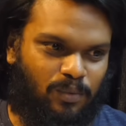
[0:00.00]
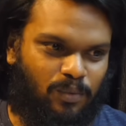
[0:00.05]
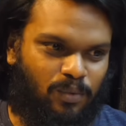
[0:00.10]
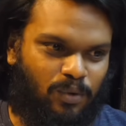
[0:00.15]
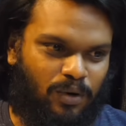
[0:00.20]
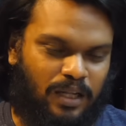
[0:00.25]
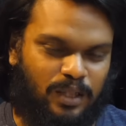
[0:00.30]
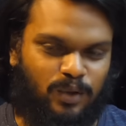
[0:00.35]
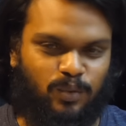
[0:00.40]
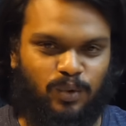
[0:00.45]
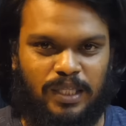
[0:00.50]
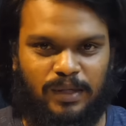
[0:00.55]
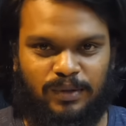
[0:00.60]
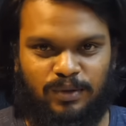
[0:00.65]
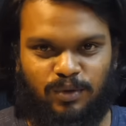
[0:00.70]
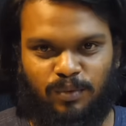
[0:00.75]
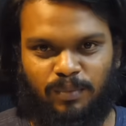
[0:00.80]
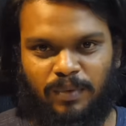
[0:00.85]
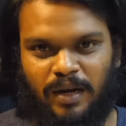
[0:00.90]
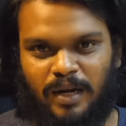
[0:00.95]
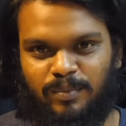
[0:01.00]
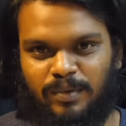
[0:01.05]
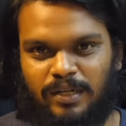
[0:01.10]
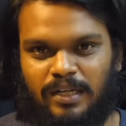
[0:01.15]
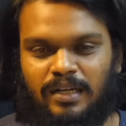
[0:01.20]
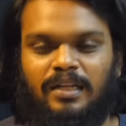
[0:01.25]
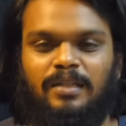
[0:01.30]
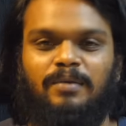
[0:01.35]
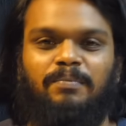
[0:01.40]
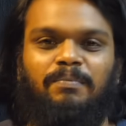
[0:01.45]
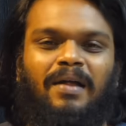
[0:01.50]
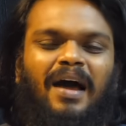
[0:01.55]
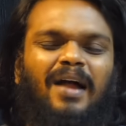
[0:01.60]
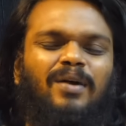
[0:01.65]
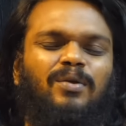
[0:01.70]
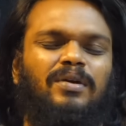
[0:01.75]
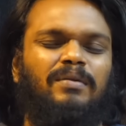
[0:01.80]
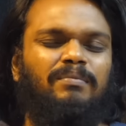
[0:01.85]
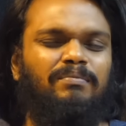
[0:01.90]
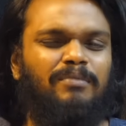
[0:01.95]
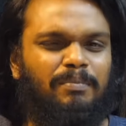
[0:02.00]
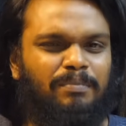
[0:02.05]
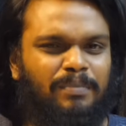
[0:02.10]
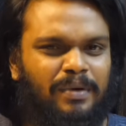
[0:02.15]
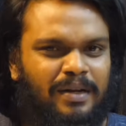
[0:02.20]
ஊர்லேருந்து ஒதுங்கி வந்து ஒரு பிளான் பண்ணுறான்னா அந்த பிளான் ரொம்ப